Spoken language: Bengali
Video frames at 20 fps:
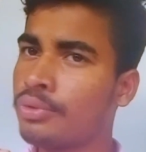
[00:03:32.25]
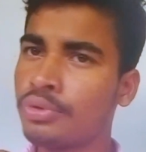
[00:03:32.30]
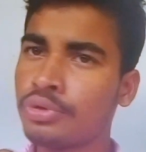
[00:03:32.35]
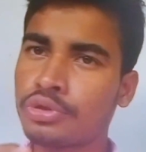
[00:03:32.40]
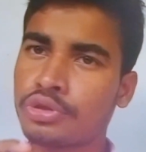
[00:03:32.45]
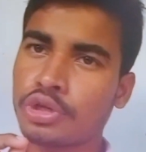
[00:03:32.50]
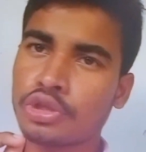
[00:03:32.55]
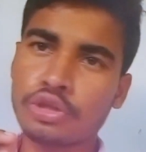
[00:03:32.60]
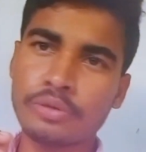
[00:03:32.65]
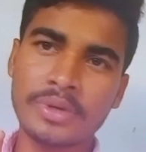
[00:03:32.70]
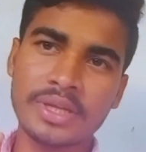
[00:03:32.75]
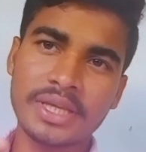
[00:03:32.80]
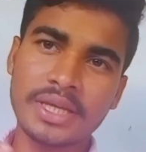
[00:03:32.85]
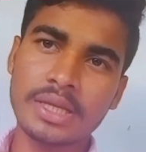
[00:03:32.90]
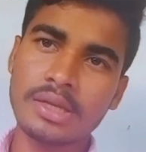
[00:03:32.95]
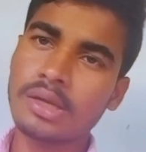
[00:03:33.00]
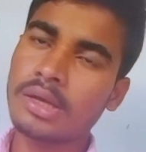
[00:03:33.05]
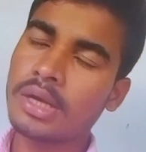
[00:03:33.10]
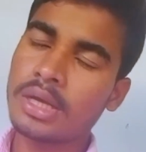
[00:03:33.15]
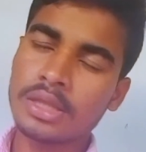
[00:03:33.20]
উত্তর তোমাদের
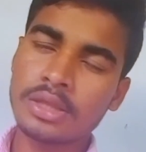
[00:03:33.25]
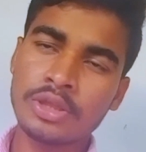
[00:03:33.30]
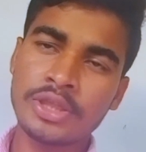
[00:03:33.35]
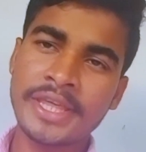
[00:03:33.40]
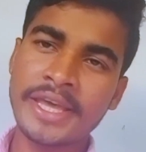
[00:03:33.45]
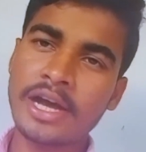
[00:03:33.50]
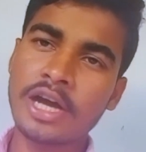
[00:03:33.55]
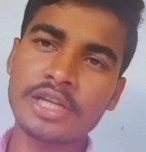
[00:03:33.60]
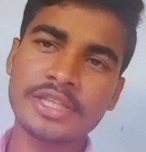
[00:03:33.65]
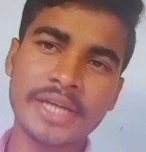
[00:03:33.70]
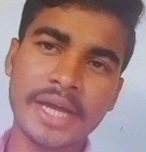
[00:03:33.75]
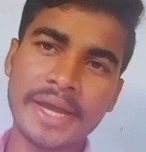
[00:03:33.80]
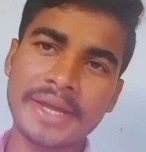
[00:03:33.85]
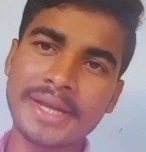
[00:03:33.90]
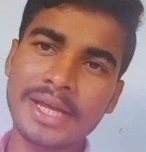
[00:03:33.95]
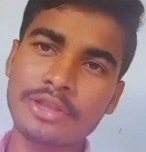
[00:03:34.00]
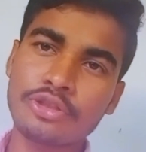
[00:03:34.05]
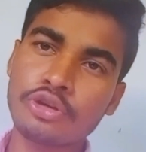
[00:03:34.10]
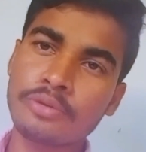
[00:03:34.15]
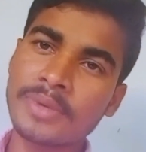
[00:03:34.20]
দেওয়া যায়
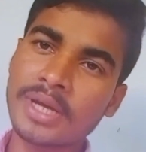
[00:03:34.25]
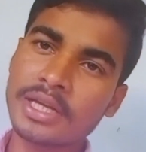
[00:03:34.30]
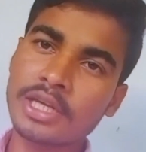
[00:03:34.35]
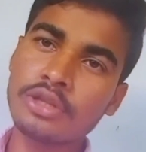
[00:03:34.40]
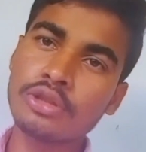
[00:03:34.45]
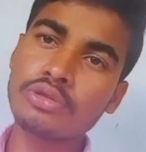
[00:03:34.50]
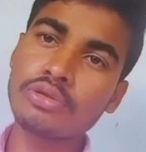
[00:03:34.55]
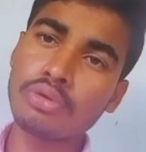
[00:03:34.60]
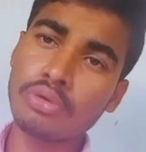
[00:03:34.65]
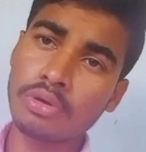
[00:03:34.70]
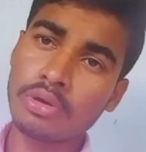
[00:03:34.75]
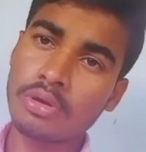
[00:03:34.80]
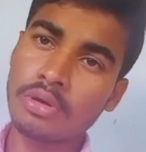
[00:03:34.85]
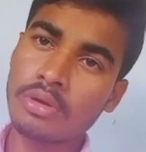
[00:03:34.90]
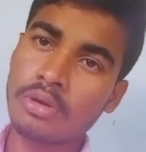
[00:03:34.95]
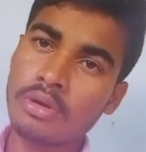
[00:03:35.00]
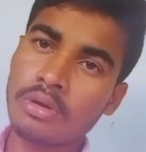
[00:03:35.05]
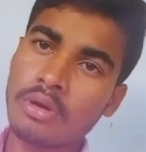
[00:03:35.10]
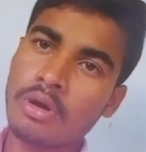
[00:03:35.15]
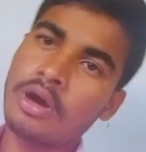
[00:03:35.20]
না তোমরা কিন্তু
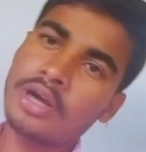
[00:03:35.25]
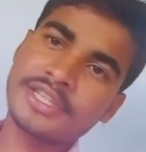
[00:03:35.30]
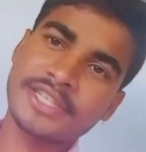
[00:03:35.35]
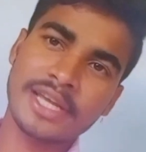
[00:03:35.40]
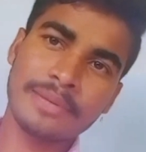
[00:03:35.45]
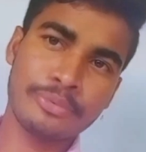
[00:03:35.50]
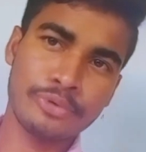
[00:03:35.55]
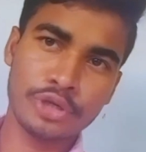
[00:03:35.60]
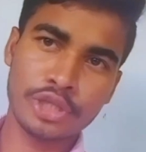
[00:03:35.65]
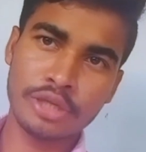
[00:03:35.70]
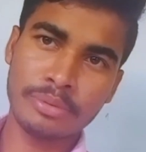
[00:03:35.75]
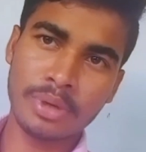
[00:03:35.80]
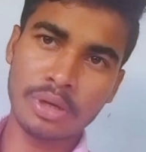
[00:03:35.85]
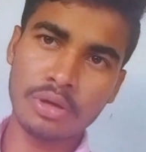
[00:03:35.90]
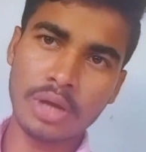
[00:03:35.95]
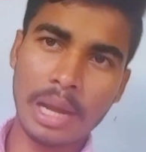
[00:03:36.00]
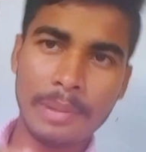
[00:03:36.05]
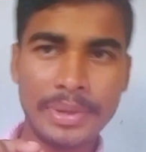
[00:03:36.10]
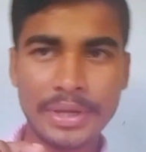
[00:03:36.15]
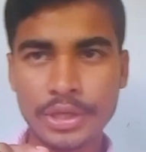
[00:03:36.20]
হোয়াটসঅ্যাপ করতে পারো
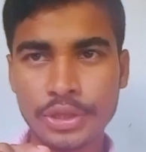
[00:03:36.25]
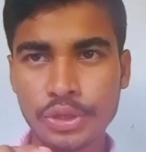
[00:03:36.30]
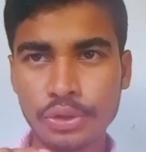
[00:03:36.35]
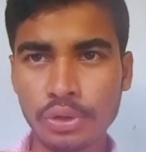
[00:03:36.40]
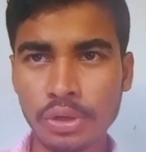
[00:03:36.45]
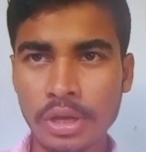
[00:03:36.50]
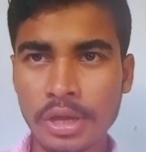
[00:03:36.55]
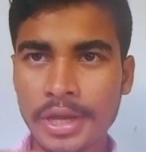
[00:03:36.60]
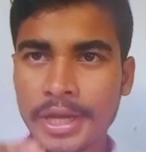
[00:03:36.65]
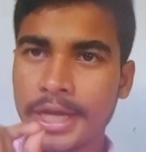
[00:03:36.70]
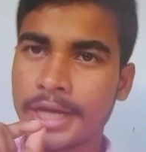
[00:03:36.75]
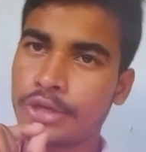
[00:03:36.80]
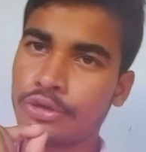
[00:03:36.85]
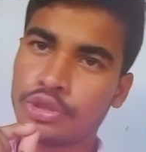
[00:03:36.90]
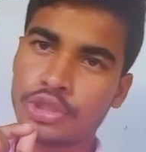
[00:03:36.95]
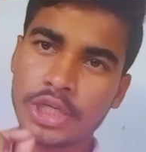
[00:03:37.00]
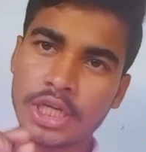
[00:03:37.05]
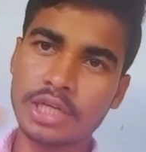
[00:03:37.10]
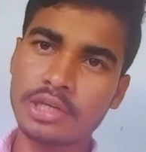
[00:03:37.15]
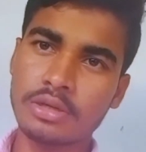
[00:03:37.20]
আমি কিন্তু এ টু
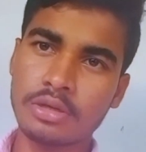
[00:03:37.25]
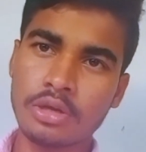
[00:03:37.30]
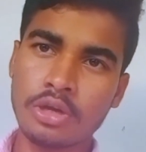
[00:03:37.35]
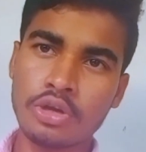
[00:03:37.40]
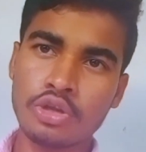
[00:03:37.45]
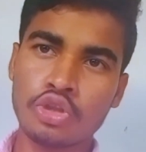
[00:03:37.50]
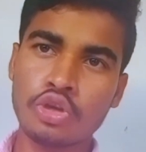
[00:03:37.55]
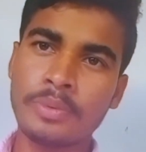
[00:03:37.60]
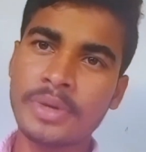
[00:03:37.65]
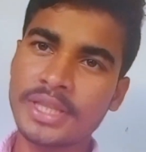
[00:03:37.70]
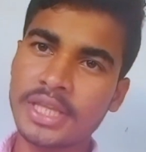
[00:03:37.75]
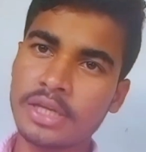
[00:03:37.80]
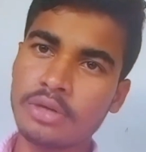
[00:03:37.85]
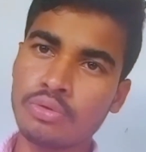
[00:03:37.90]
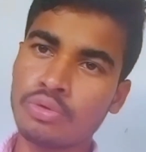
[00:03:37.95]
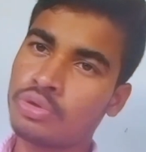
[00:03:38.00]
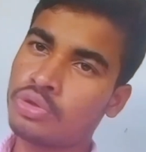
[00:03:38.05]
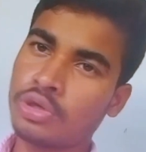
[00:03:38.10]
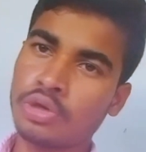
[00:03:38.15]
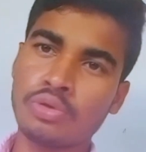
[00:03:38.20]
জেড তোমাদের
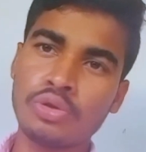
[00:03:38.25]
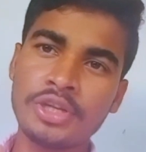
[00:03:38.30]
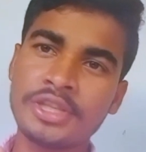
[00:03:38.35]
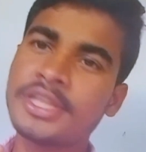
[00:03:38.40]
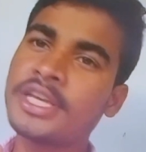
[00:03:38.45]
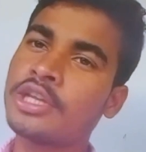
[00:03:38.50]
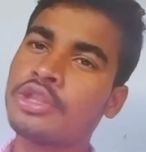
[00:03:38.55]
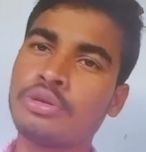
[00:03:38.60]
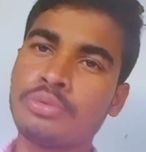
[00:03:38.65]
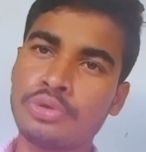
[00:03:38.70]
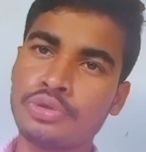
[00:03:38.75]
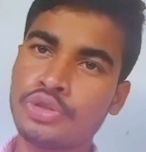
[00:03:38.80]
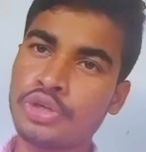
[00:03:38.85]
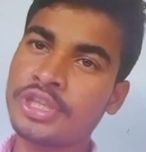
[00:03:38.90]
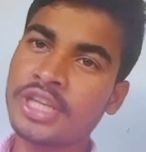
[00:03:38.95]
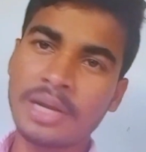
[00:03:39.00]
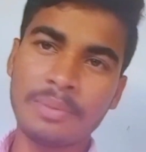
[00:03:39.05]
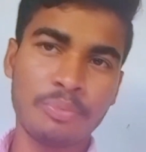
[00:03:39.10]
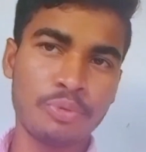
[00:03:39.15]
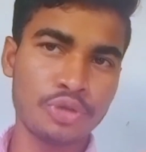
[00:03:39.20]
উত্তরগুলি দিয়ে দেবো
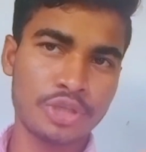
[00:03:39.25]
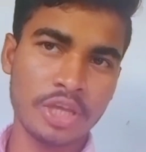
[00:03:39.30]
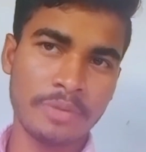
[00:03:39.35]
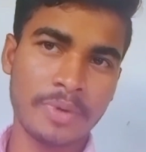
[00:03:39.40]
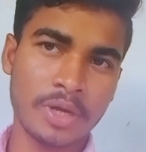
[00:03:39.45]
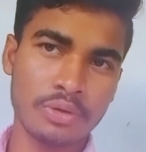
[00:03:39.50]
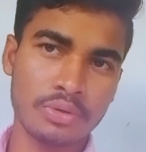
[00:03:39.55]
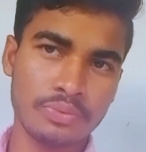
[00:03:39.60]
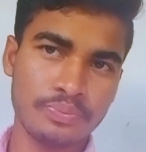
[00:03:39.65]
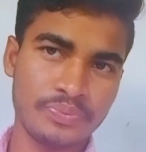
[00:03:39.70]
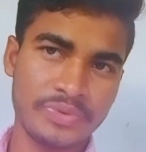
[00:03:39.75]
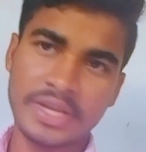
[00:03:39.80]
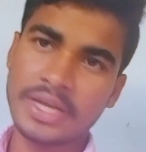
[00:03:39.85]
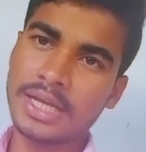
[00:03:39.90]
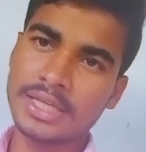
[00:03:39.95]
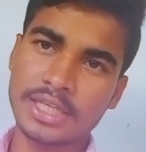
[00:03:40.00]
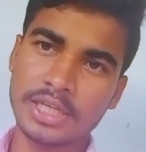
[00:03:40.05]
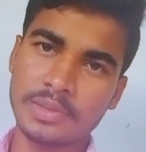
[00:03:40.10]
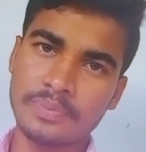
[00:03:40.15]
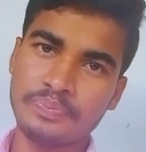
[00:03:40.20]
যদি না বুঝতে পারো ঠিক
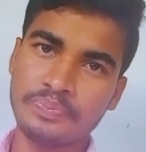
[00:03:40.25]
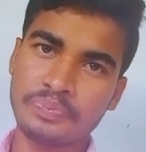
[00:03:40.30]
আছে